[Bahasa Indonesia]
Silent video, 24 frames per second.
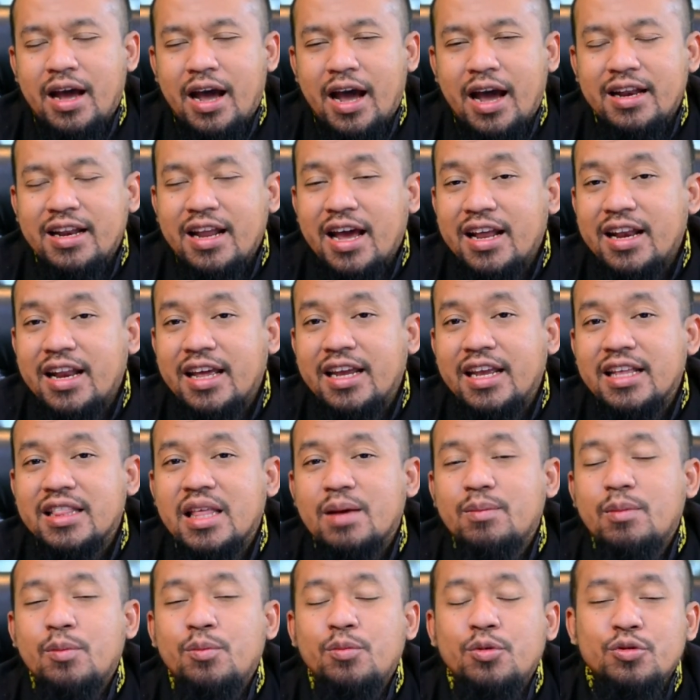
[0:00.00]
Anak-anak
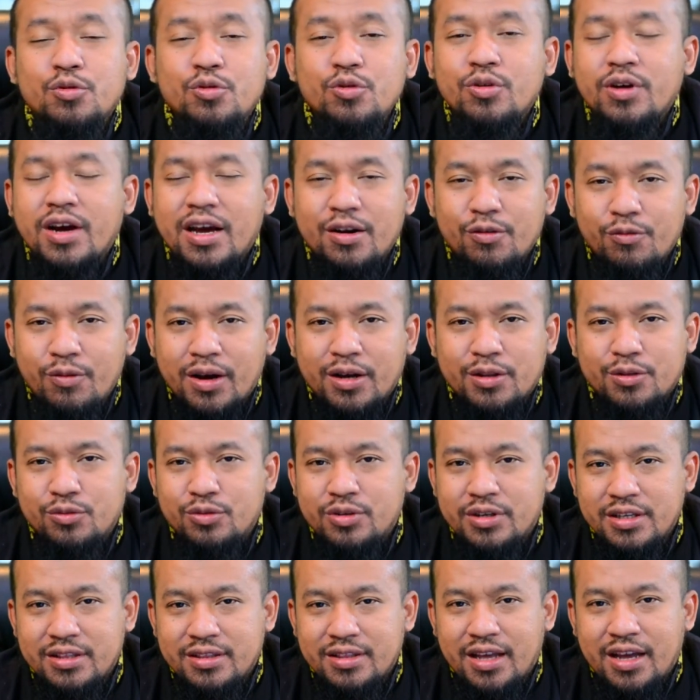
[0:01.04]
kita membutuhkan waktu
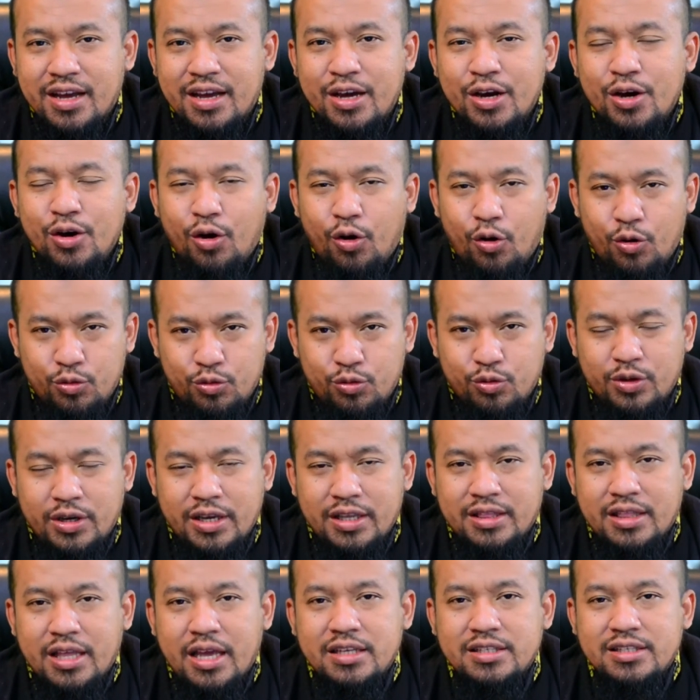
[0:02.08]
kita untuk
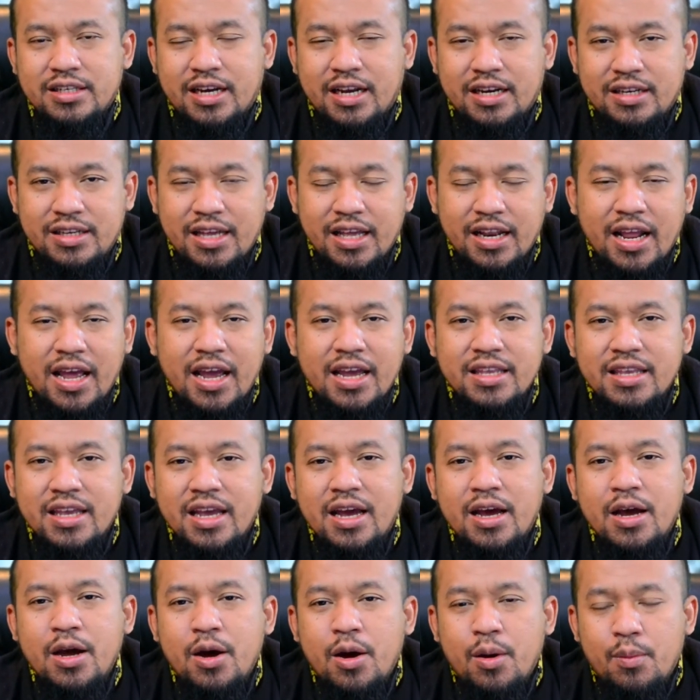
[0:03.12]
kita sekedar
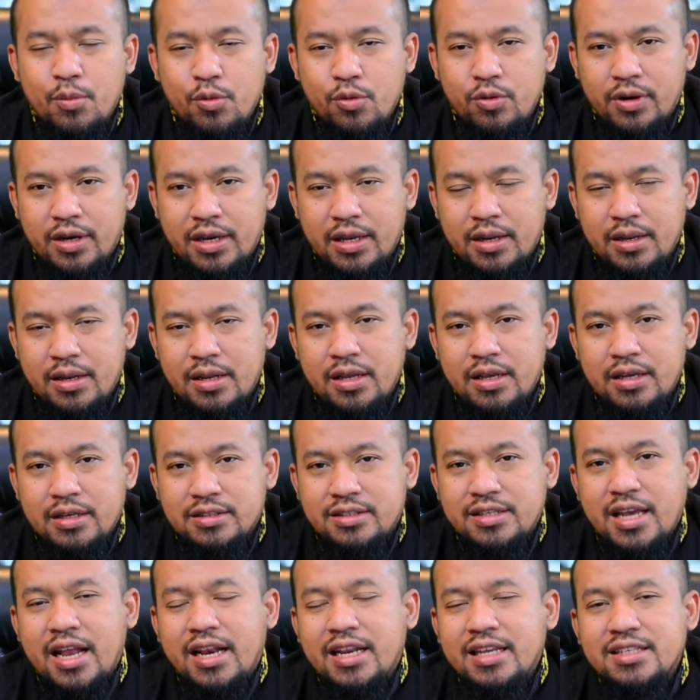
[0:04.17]
hanya mungkin
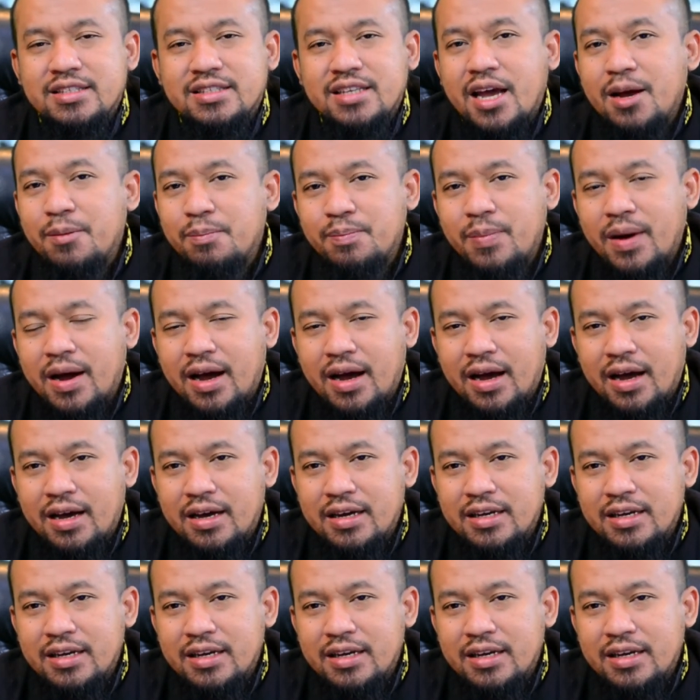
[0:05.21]
saling sapa,